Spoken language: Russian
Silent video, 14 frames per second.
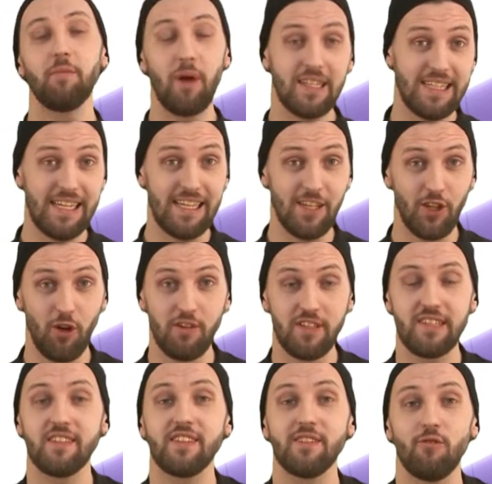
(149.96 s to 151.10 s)
последняя новость
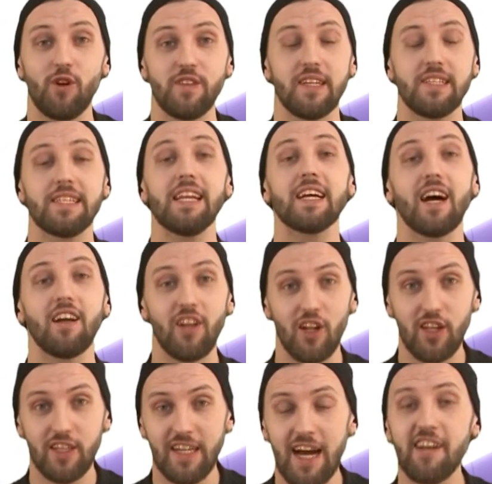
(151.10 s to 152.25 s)
на сегодня. Телеканал
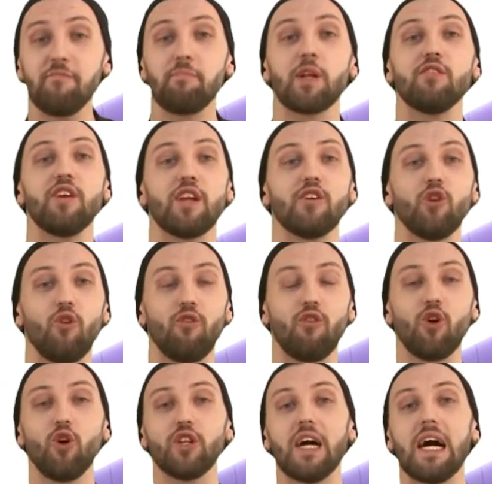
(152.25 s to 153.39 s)
«Лоткари» в преддверии Нового
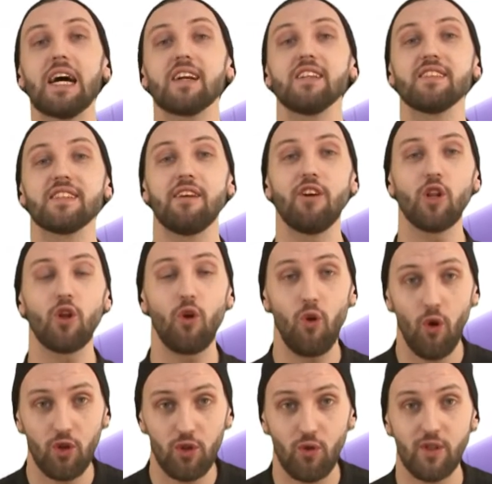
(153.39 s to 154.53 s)
года организовал
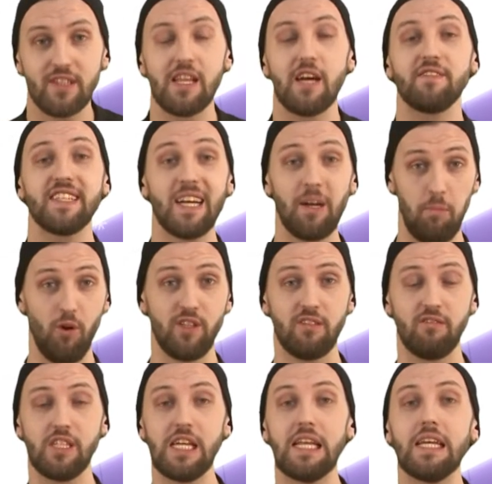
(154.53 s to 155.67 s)
конкурс для всех
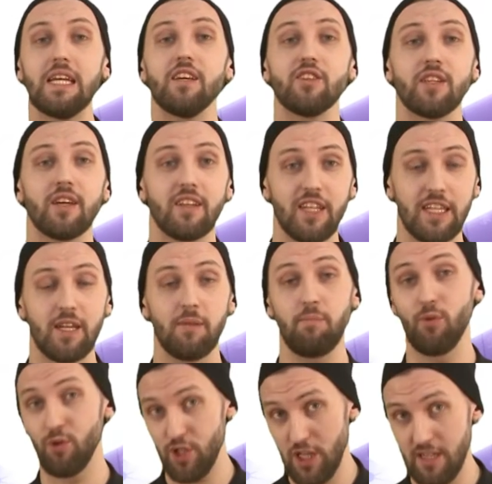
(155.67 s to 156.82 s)
пользователей интернета,
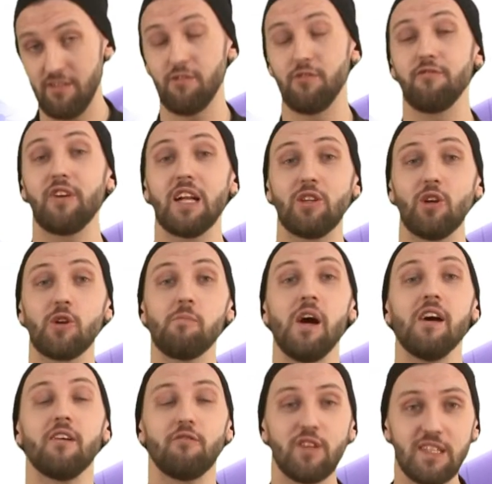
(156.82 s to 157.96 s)
поучаствовав в котором
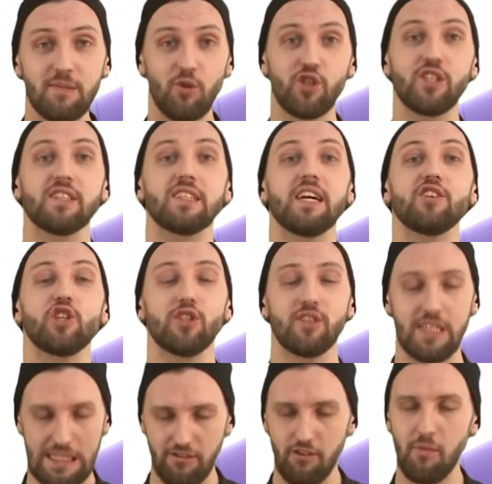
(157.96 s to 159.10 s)
вы сможете стать
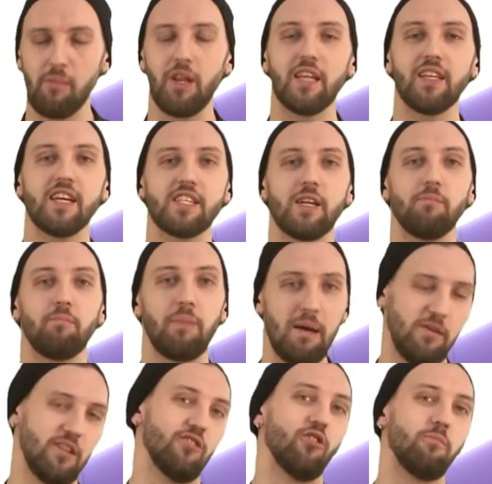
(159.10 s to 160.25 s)
счастливым обладателем
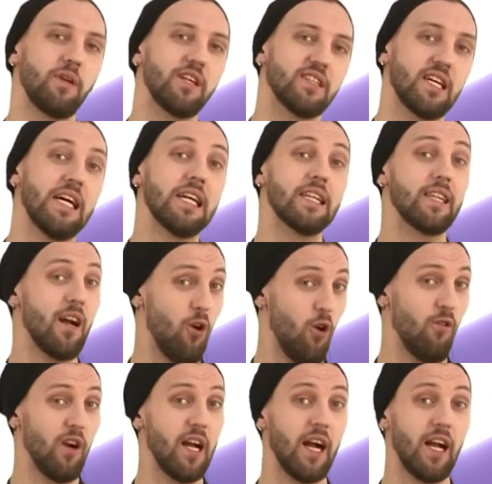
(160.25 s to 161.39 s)
памятного приза,
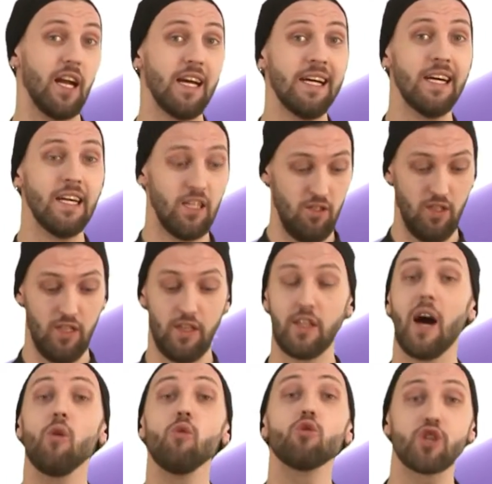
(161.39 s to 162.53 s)
такого как
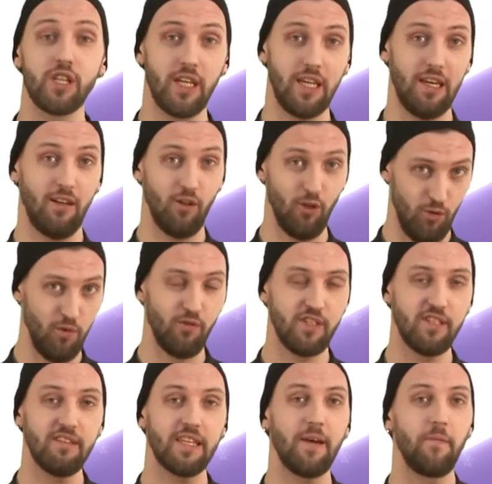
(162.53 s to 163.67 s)
наушники голубого
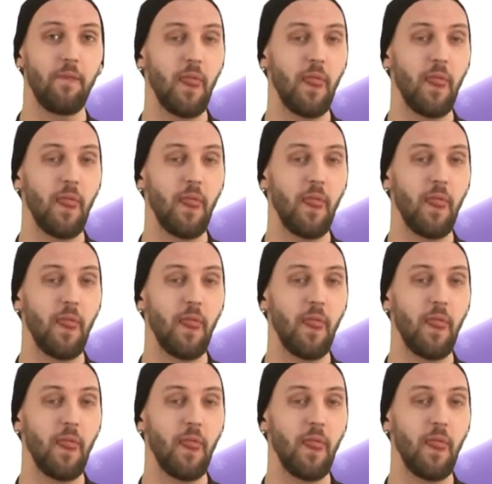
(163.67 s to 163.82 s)
цвета,